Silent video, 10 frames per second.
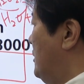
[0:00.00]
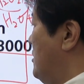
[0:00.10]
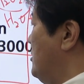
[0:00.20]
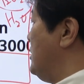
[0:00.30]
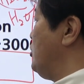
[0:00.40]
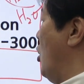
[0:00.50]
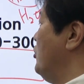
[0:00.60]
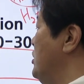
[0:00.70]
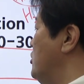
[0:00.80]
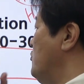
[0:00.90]
그래서 이제
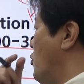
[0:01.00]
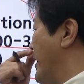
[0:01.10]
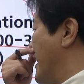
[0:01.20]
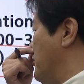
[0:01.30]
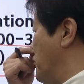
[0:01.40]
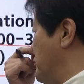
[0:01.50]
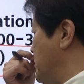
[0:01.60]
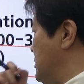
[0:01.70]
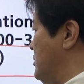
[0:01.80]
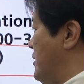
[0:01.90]
전이 금속이라는
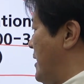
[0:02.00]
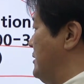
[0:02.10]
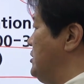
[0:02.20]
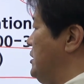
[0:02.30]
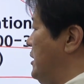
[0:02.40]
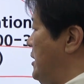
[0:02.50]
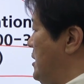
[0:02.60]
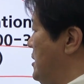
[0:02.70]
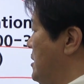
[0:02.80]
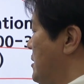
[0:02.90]
것은 이와
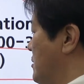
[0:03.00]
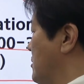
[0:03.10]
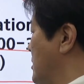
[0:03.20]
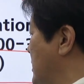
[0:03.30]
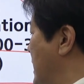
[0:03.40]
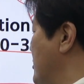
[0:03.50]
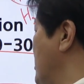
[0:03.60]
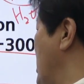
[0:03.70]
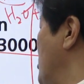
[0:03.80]
같이 어, 리간드